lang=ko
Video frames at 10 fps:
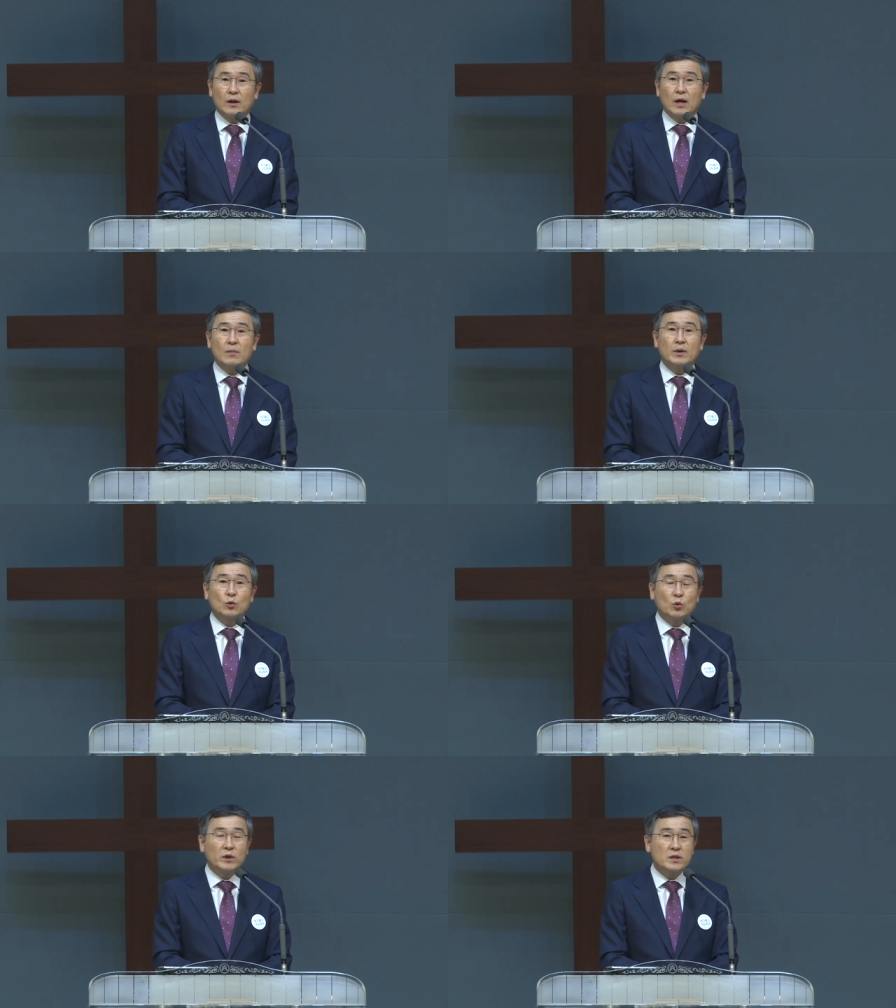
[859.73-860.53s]
아마
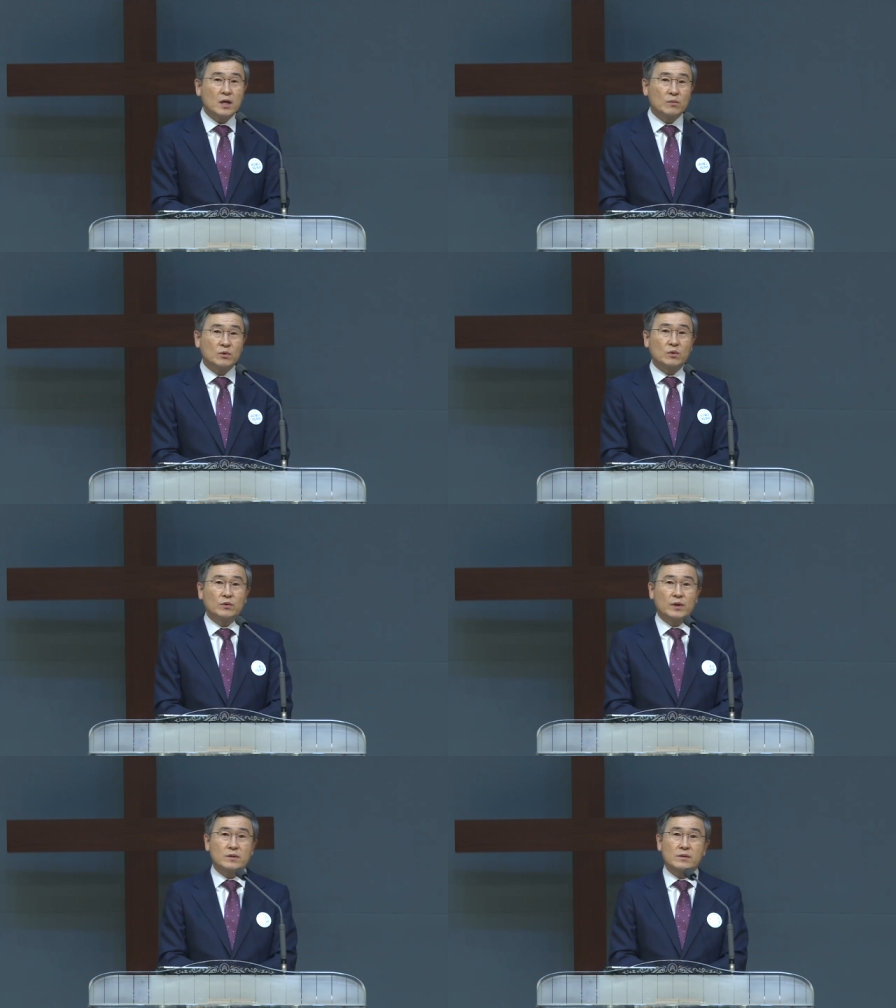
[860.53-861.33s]
동네 사람들도
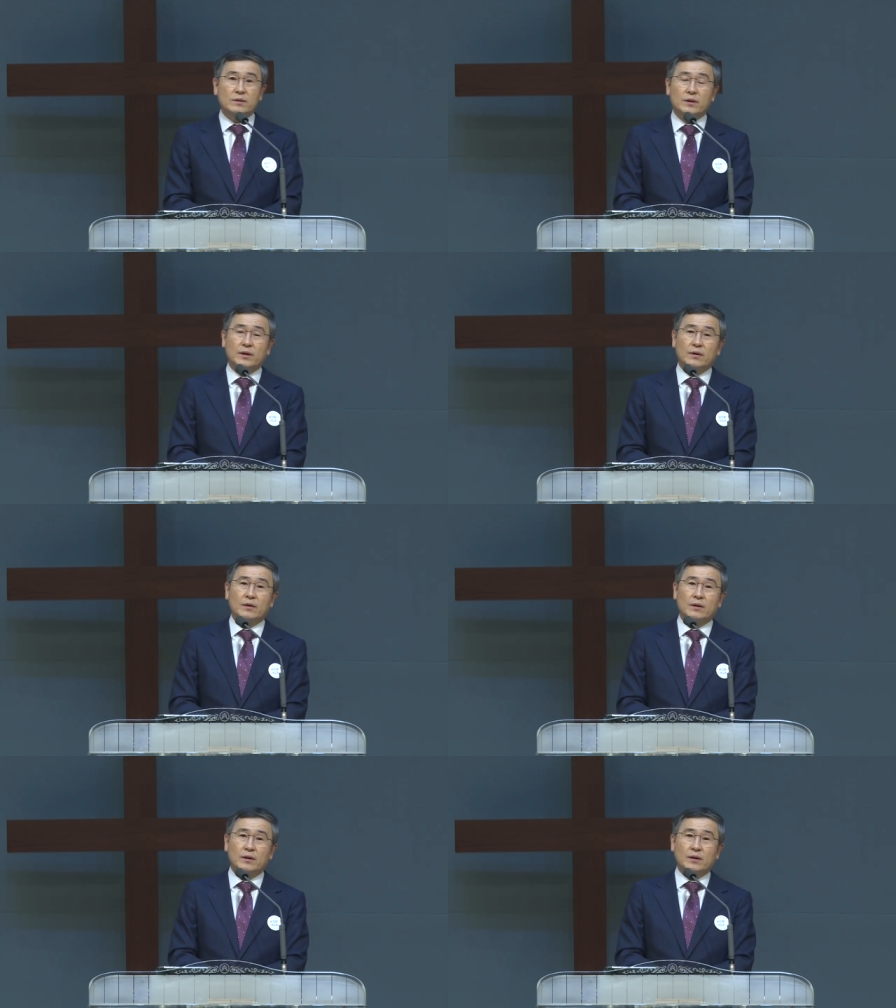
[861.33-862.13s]
그랬을 거예요.
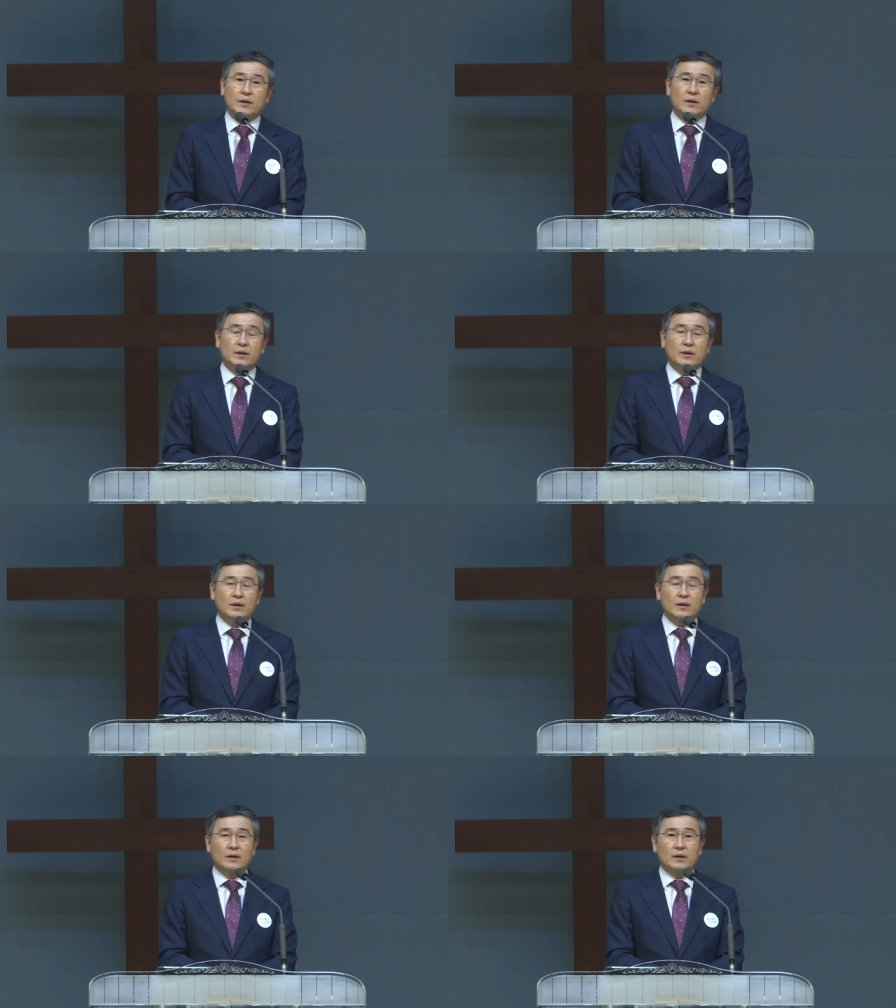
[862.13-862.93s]

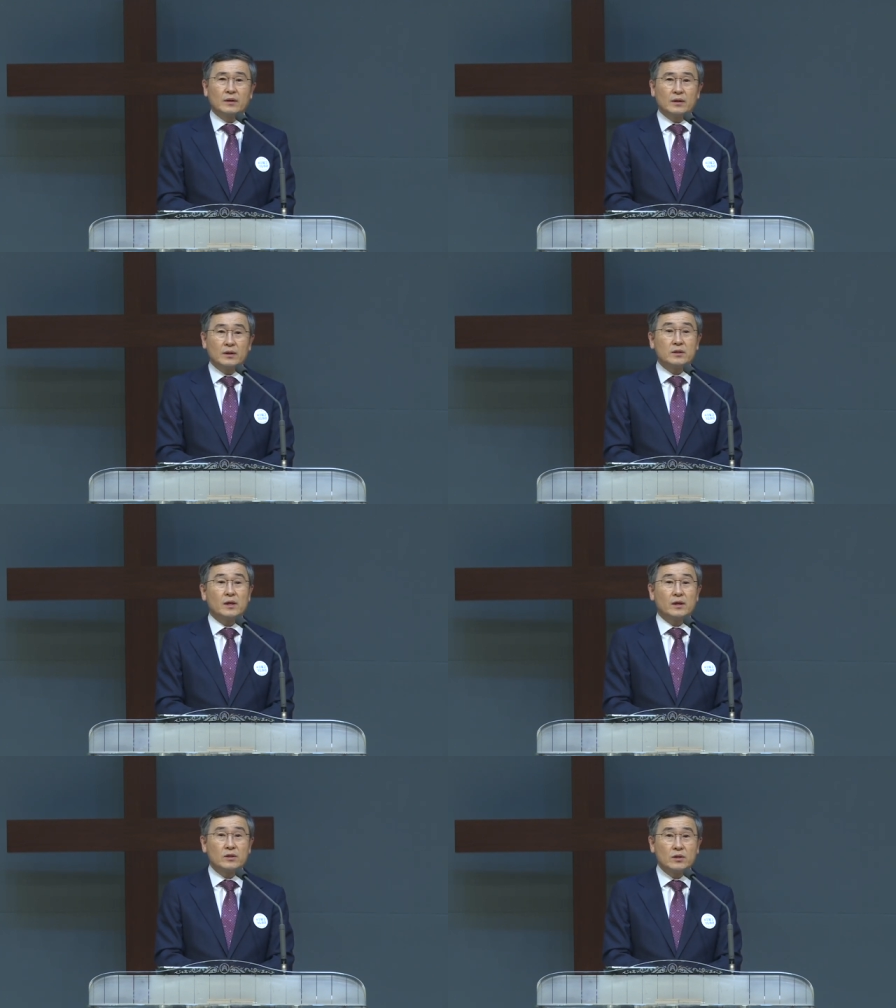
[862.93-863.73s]

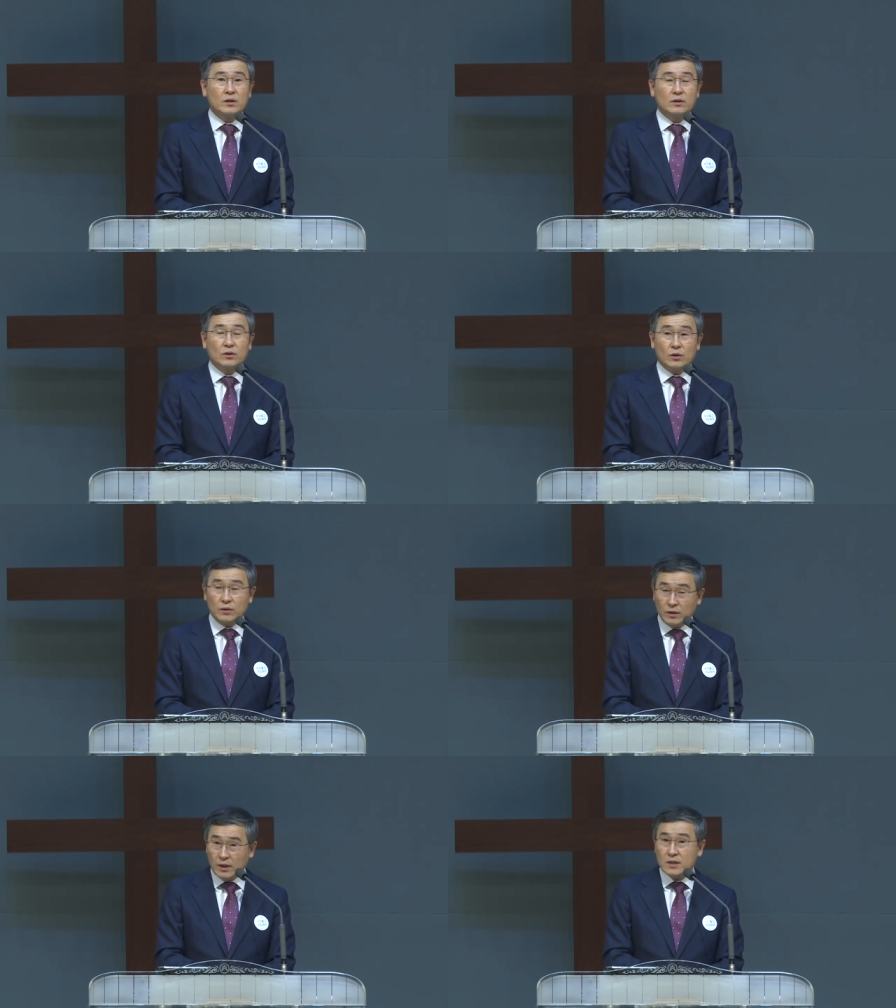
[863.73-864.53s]
이제 저희는
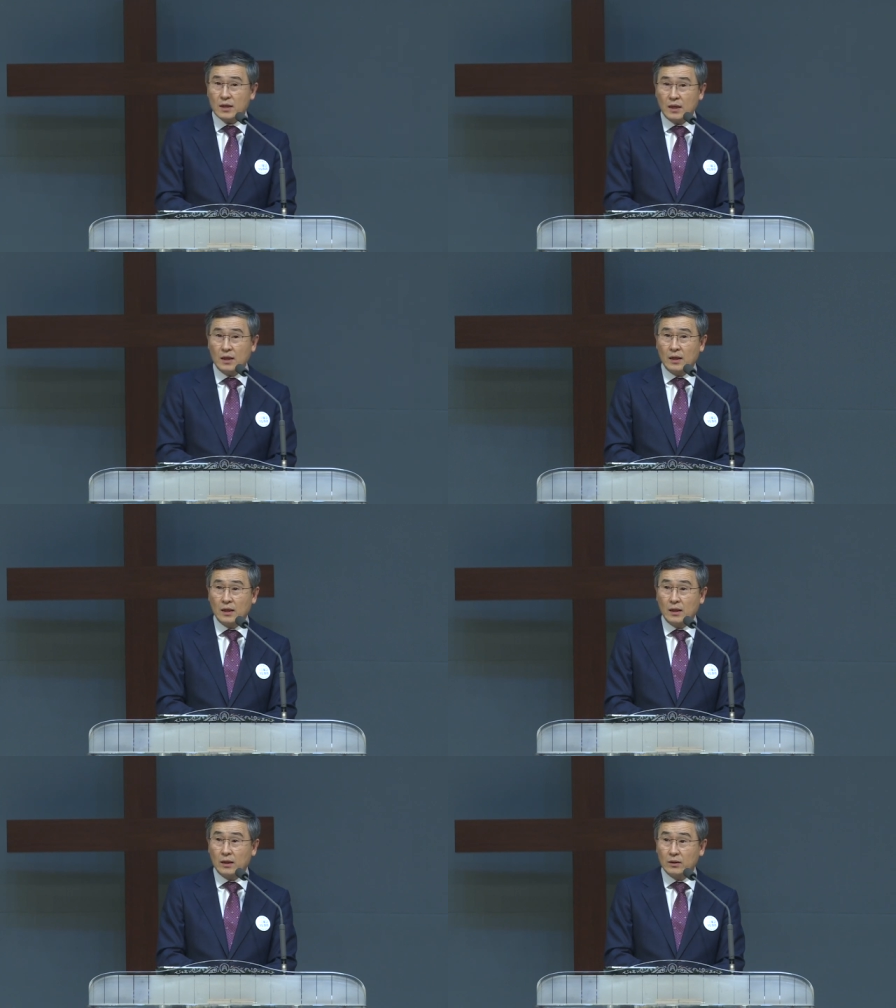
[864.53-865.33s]
어떻게
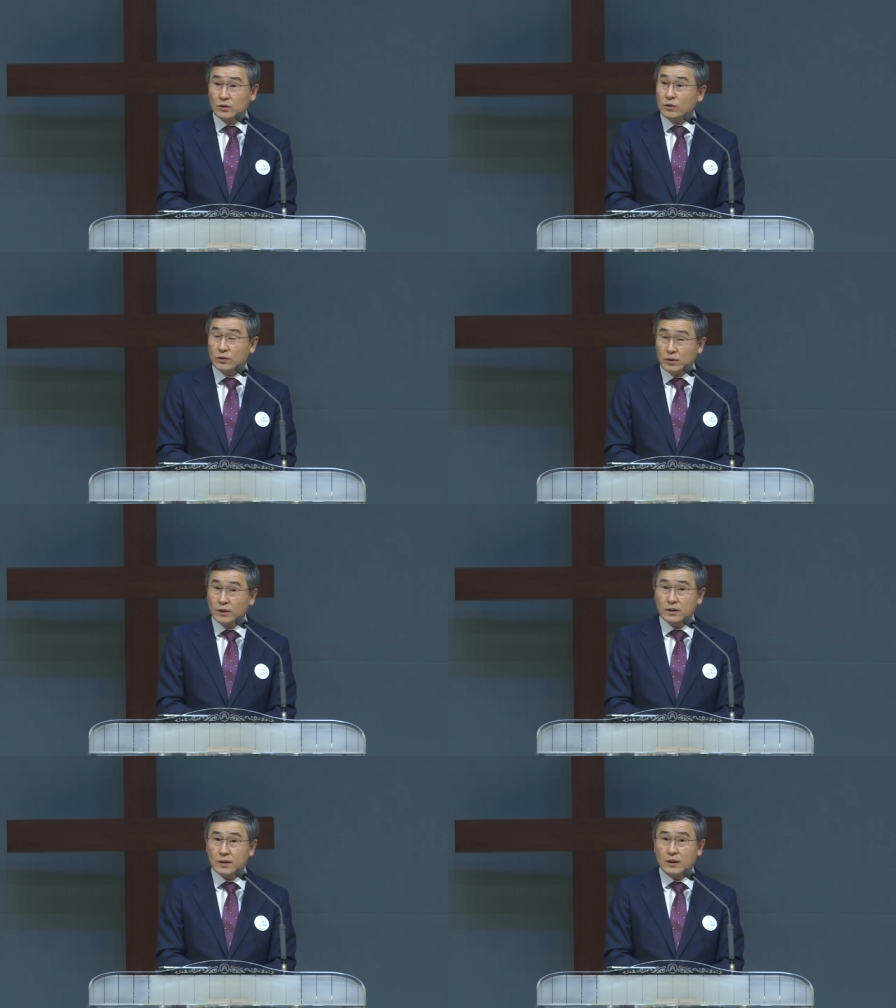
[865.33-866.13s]
사나,
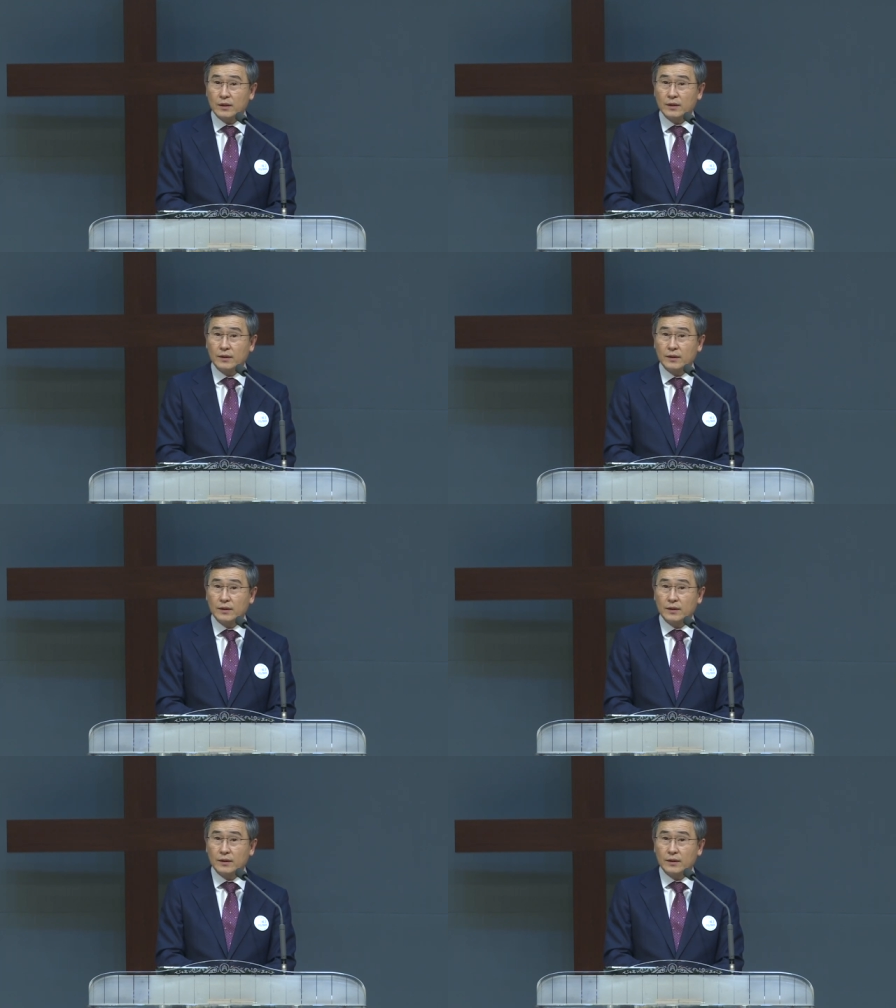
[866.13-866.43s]
어떻게 사나.